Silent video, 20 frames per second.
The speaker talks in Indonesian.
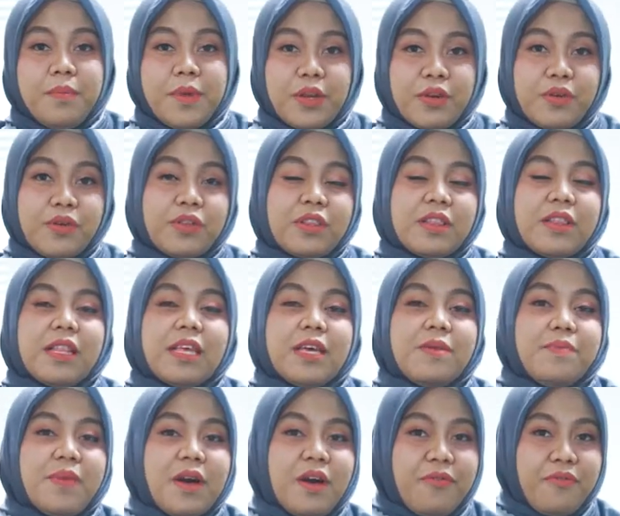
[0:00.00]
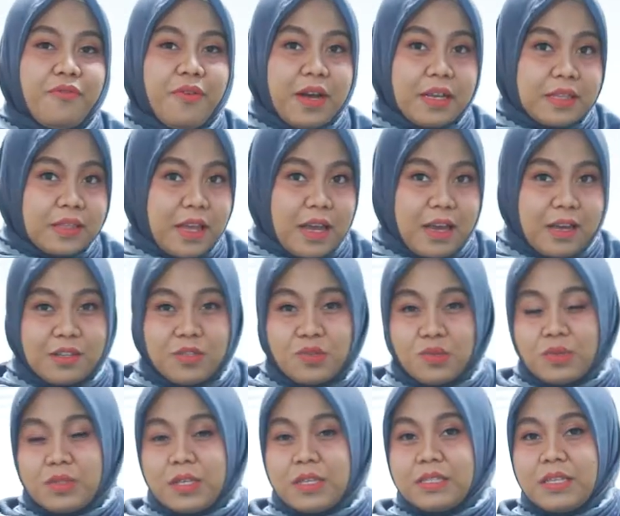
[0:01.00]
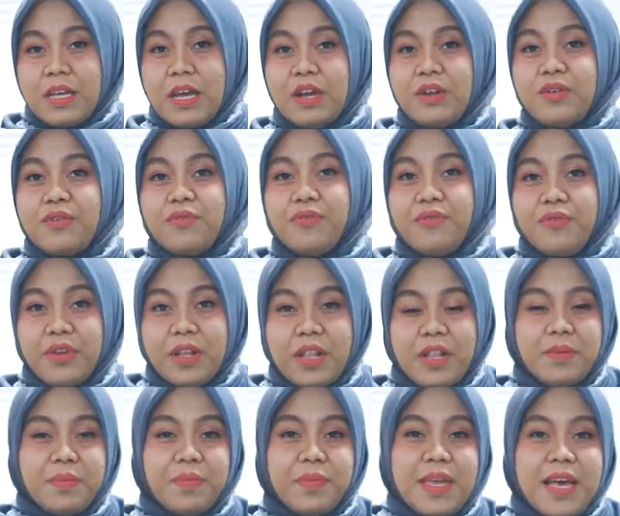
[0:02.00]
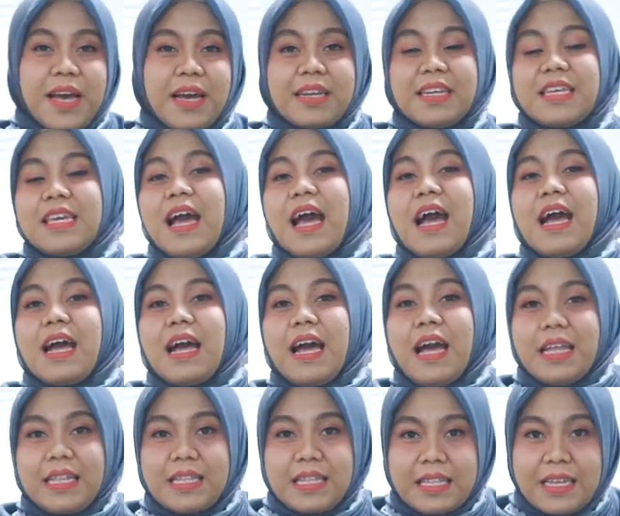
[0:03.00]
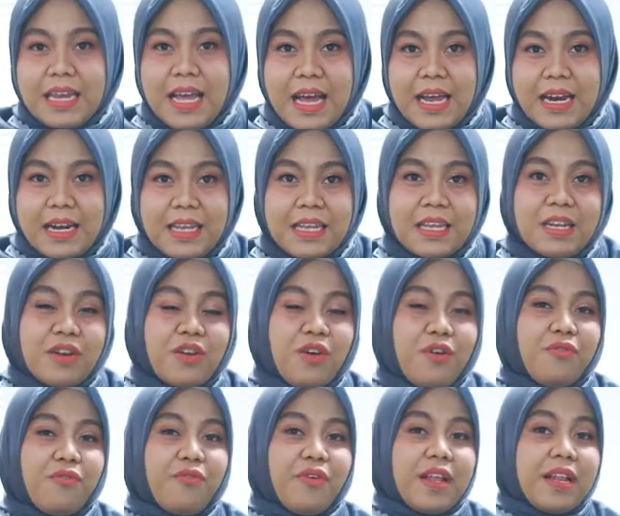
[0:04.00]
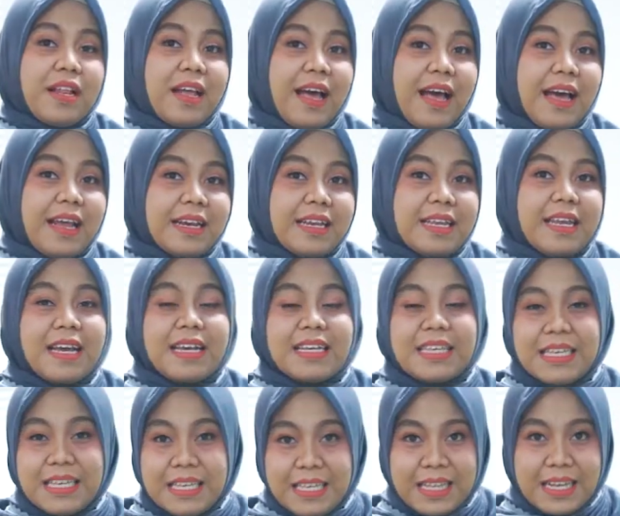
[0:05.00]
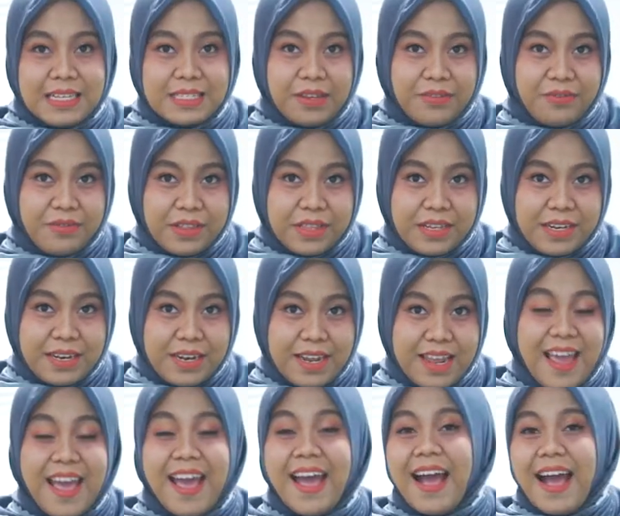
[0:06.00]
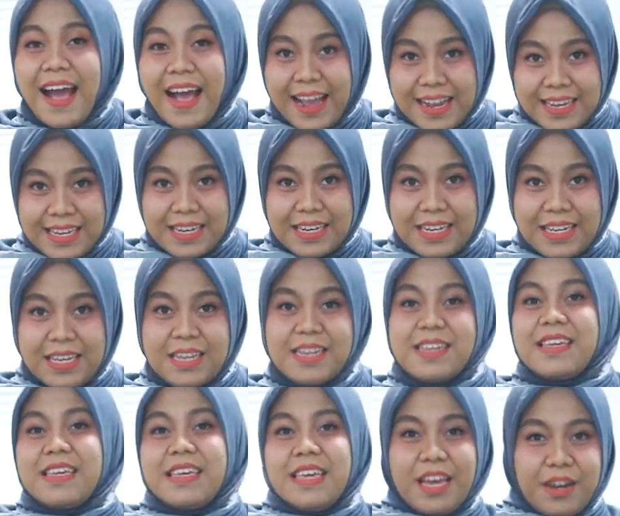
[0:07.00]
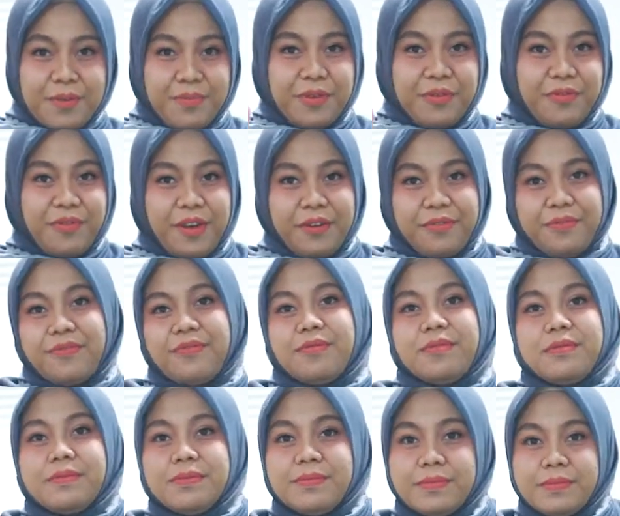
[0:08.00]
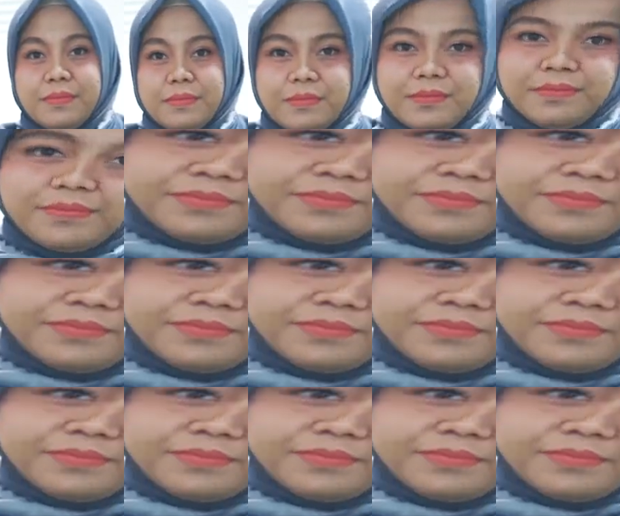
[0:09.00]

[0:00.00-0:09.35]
Berikut lima fakta kesuksesan film yang diangkat dari novel karya Gita Safitri ini hanya di Genpi 5.